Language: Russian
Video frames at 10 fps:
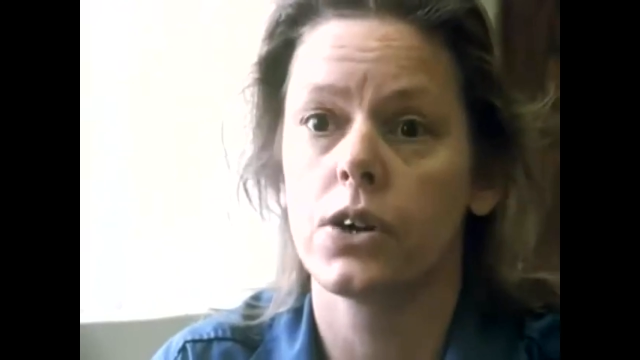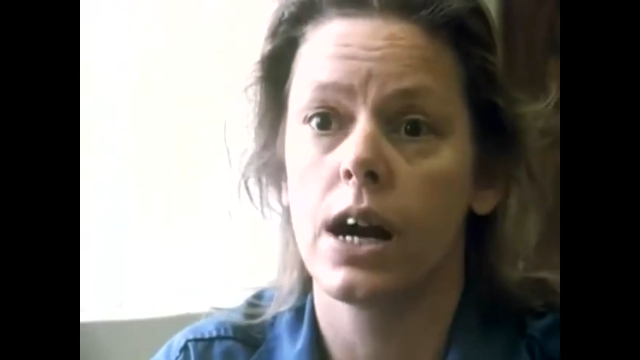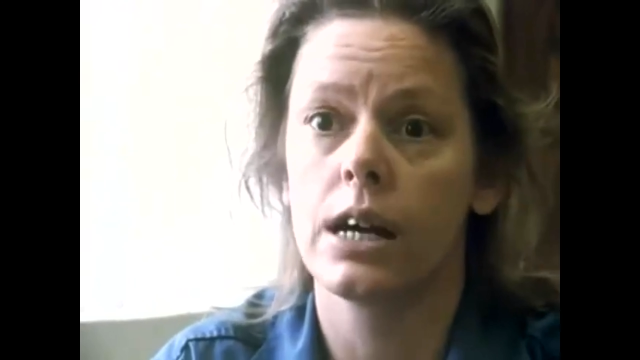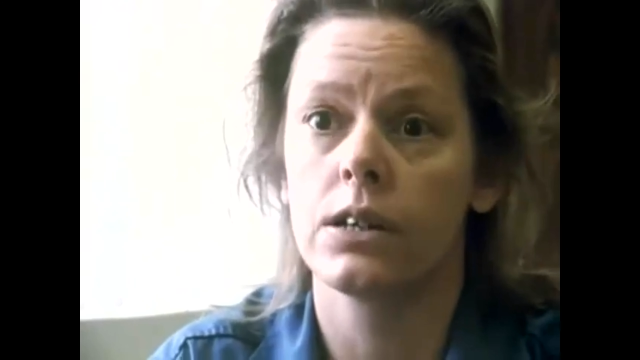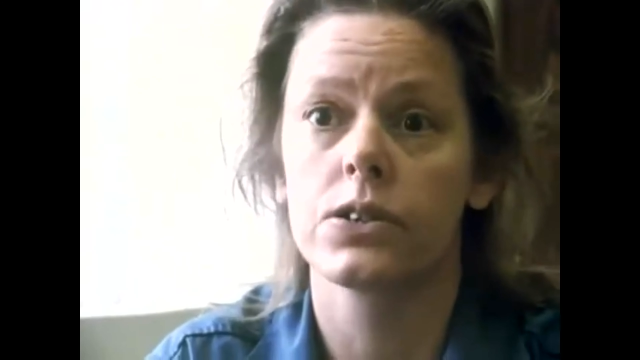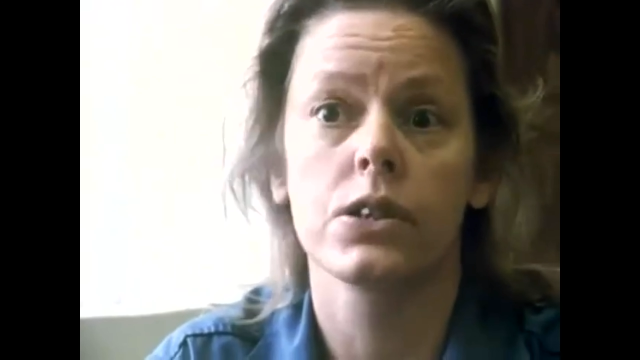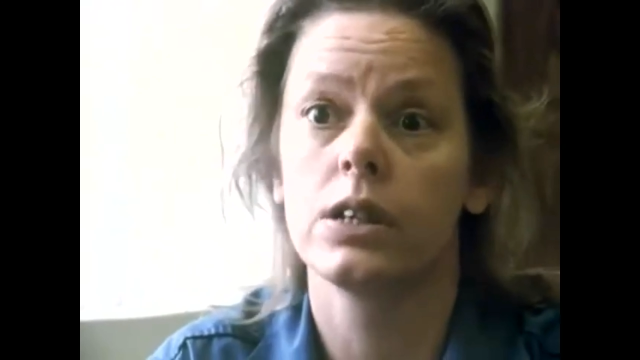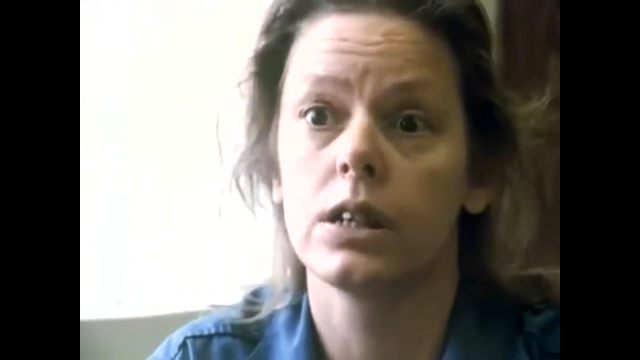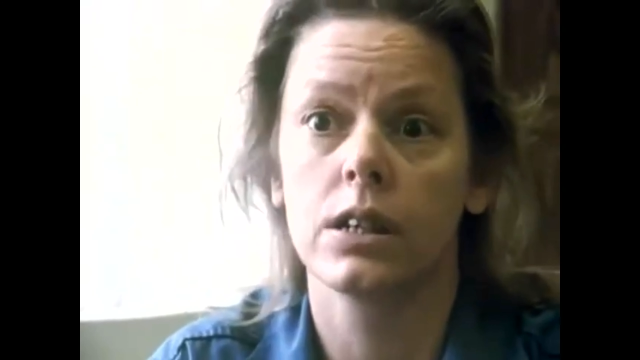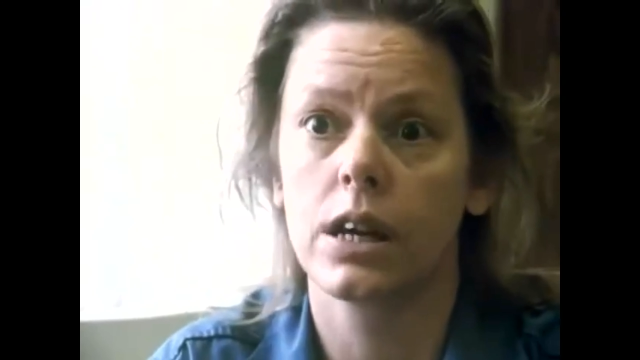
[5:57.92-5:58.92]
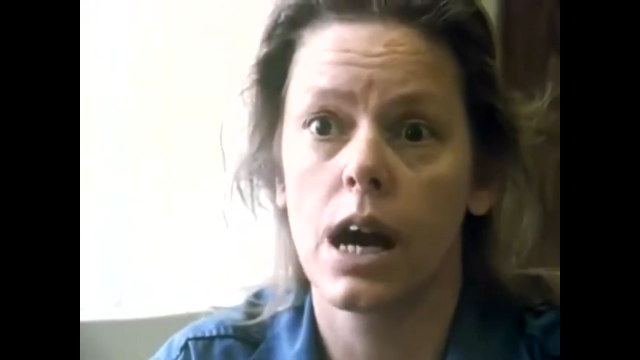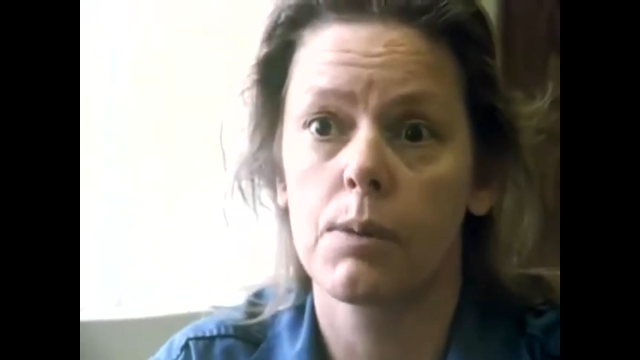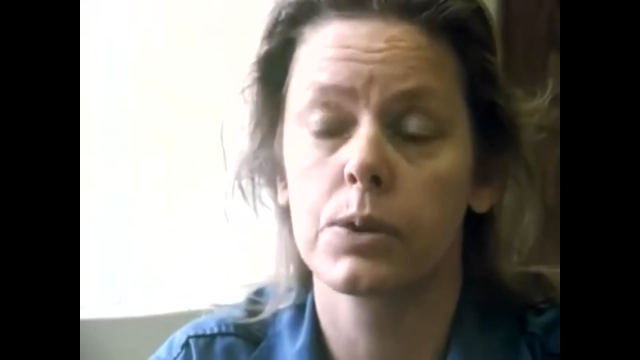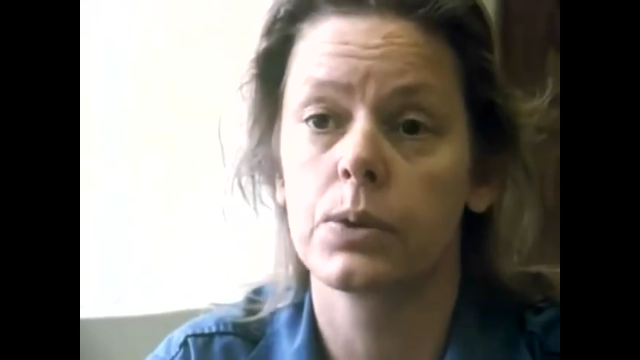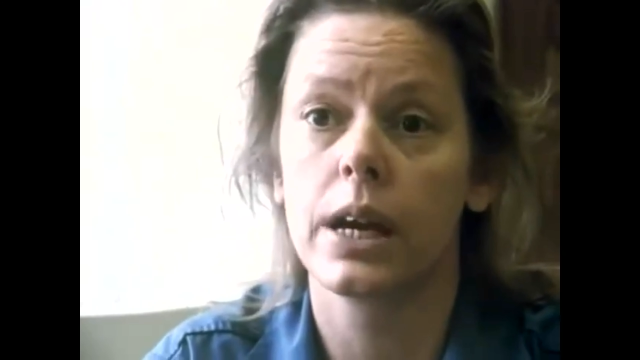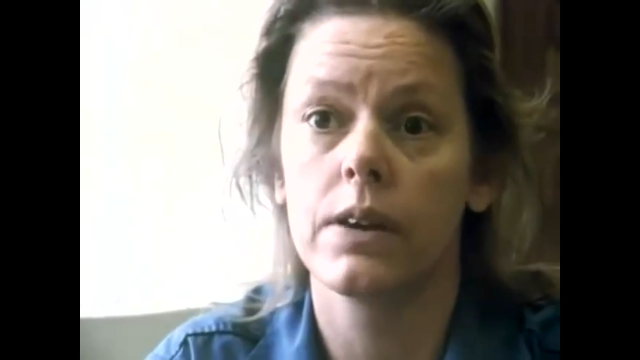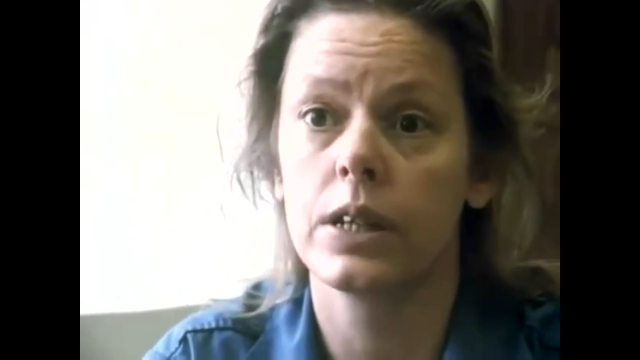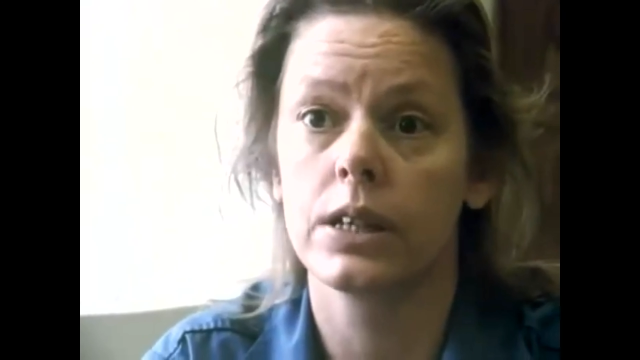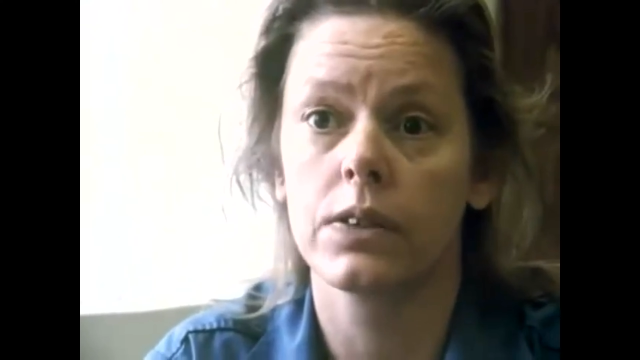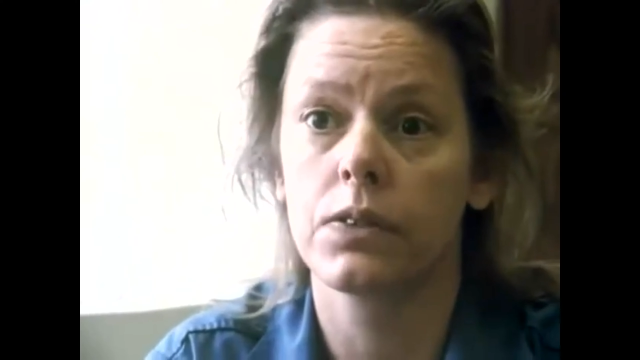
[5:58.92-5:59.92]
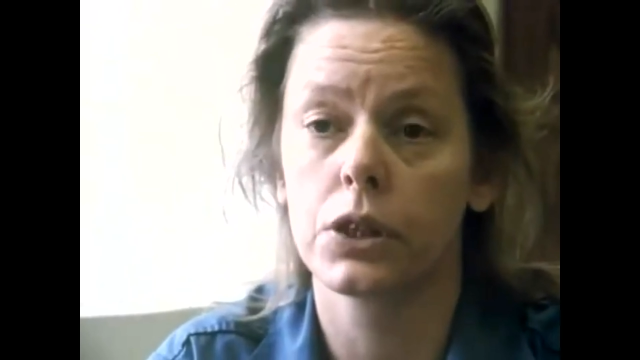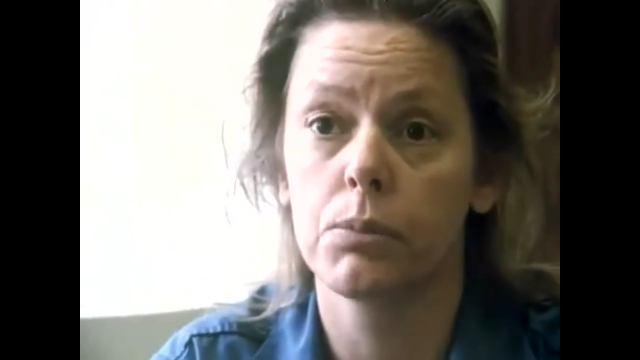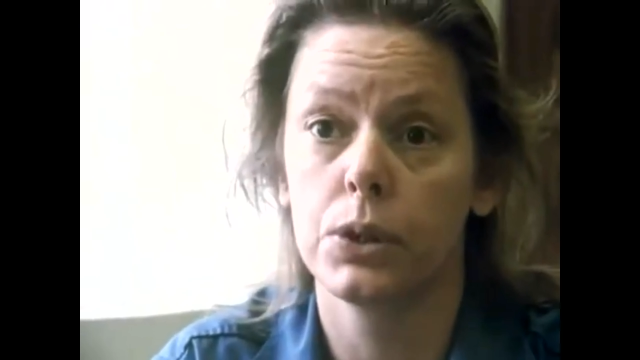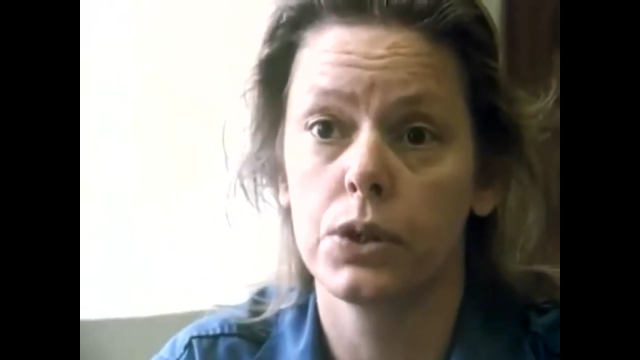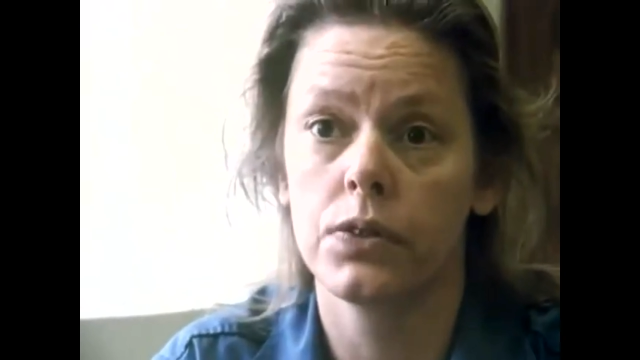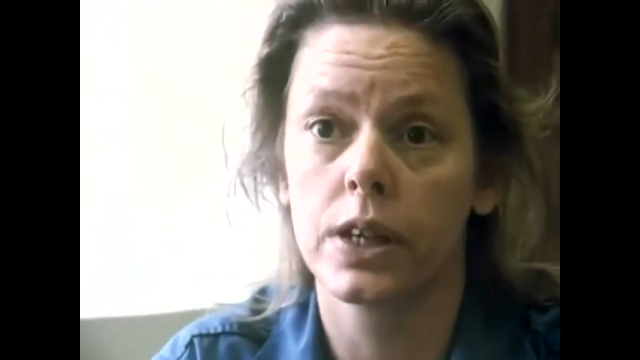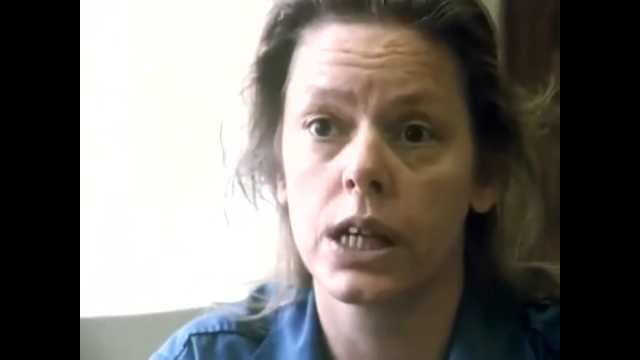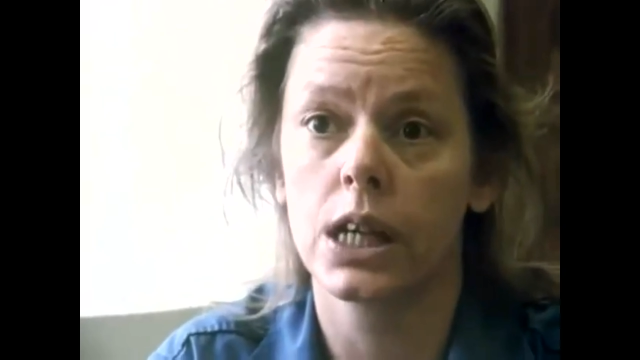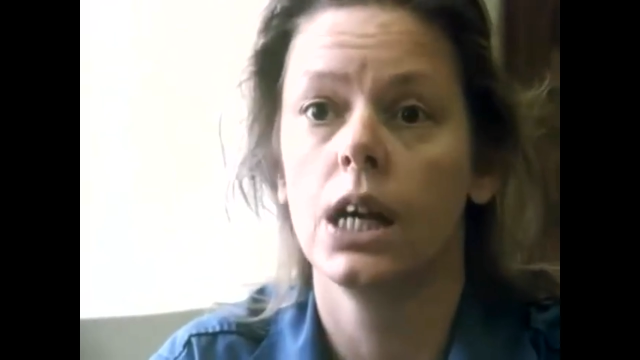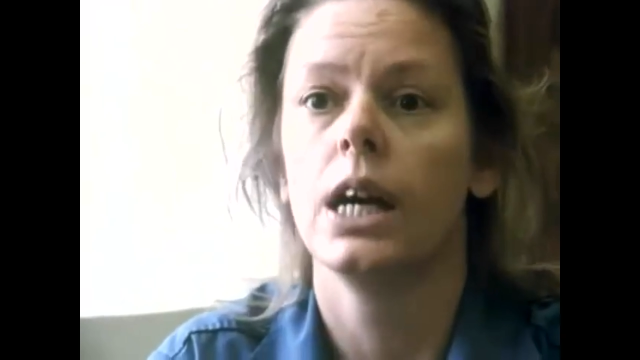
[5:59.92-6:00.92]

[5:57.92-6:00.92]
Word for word: взгляд самой Элин Уорнес и Шарли Турон в ее образе.